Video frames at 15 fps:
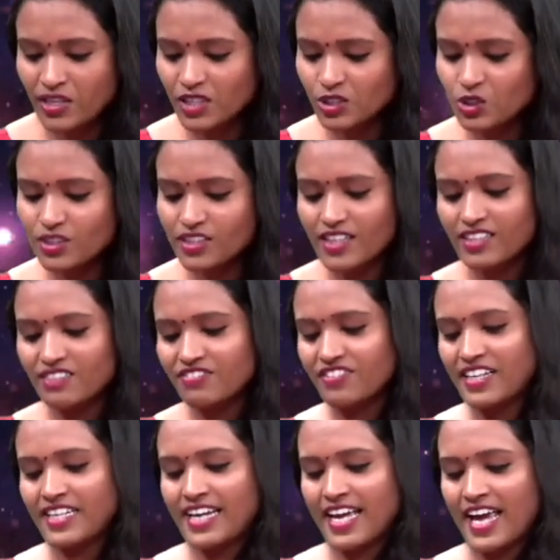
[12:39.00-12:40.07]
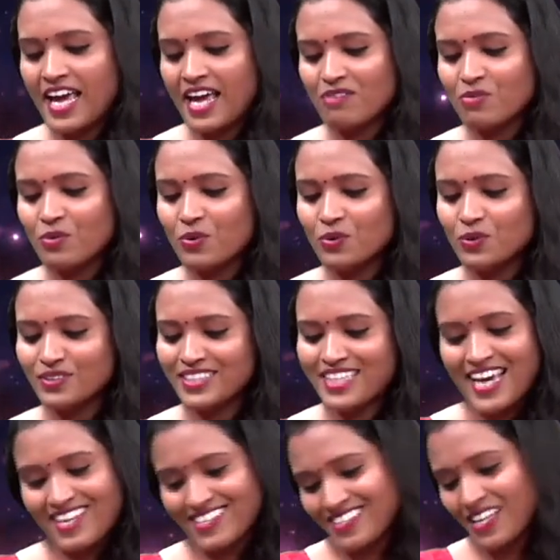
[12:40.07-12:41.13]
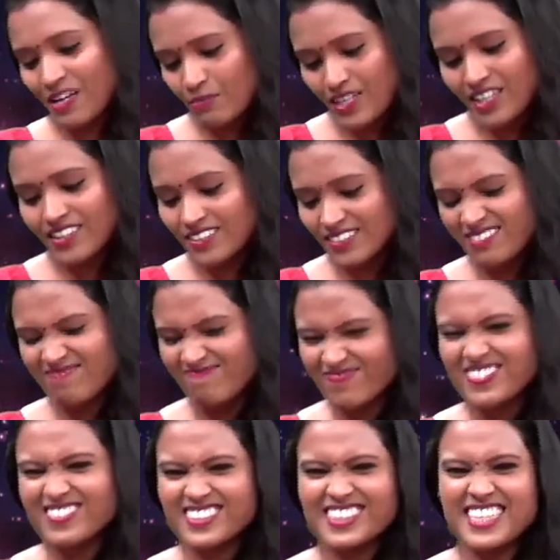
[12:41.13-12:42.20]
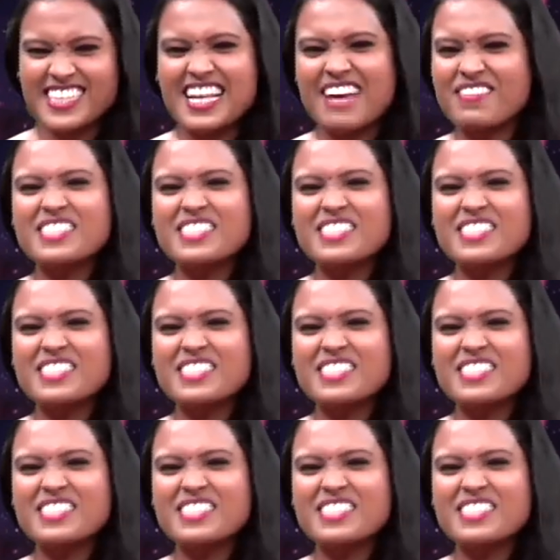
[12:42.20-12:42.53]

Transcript: जो गर्लफ्रेंड है वो यस अभी शी इज़ हैविंग